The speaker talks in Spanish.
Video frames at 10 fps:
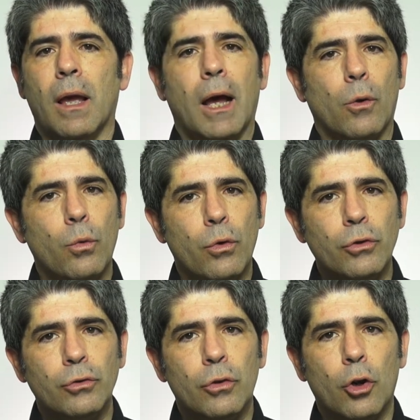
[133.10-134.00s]

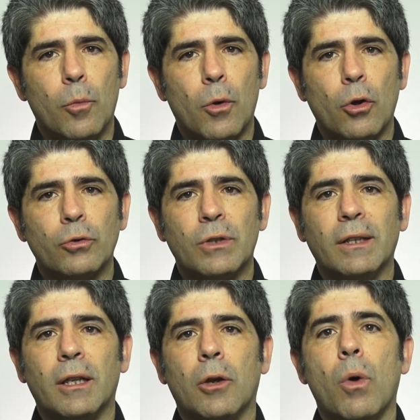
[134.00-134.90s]
Algunos, como los
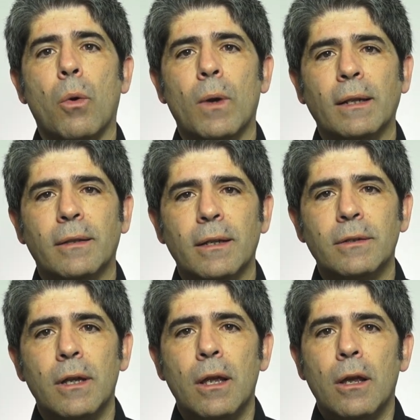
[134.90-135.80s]
anticoagulantes,